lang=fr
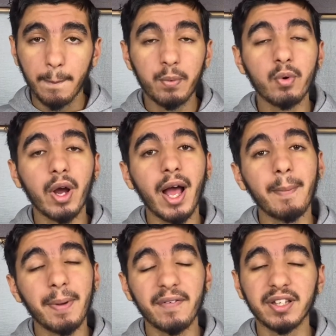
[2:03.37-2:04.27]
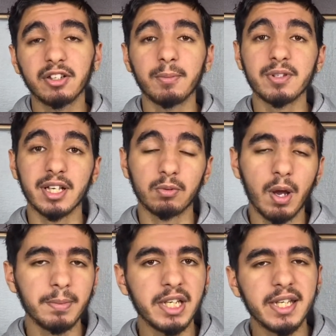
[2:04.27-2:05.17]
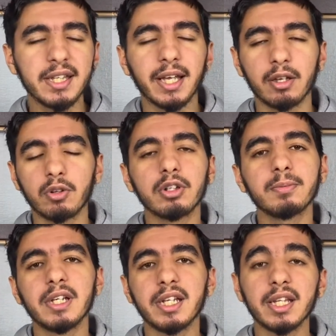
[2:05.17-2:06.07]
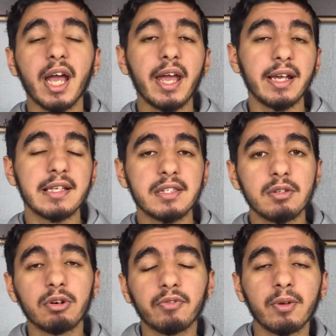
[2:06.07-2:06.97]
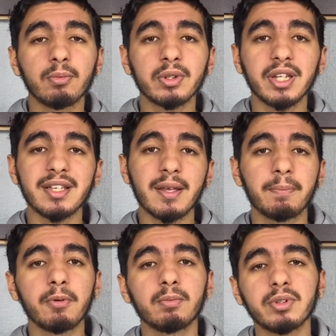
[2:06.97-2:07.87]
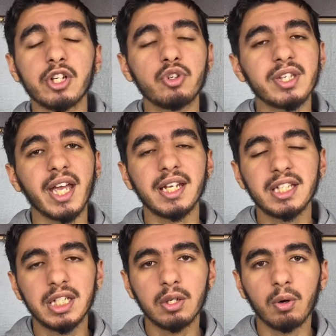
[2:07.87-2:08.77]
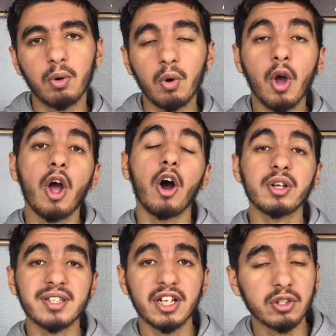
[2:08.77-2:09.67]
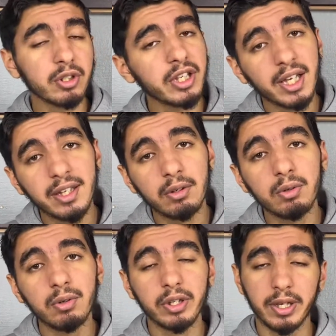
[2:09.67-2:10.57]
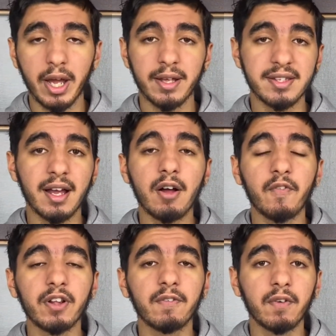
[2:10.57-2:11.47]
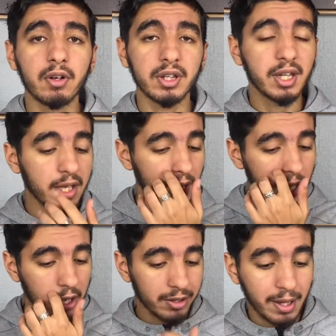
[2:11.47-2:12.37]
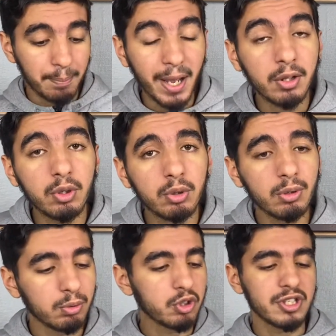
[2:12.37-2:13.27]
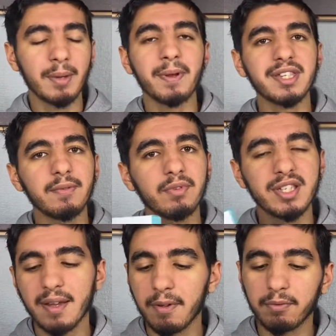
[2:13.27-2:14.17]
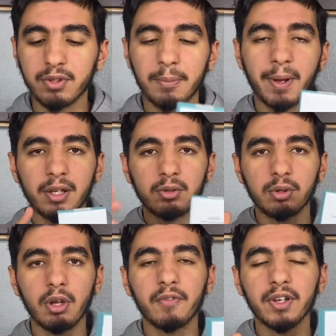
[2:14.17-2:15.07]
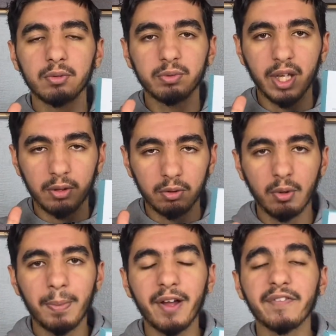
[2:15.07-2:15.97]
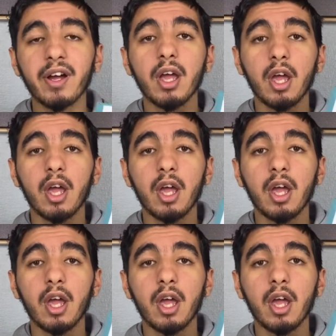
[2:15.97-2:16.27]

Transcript: pour un parfum qui commence à 3 ml, à 30 ml. Et si on veut monter, ça peut monter jusqu'à 10 euros. En sachant qu'il y a des lots, il y a Zara en fait vend des, euh, des packs de 2. Donc je sais pas si vous les avez vus, des packs de 2 en fait où il y a deux parfums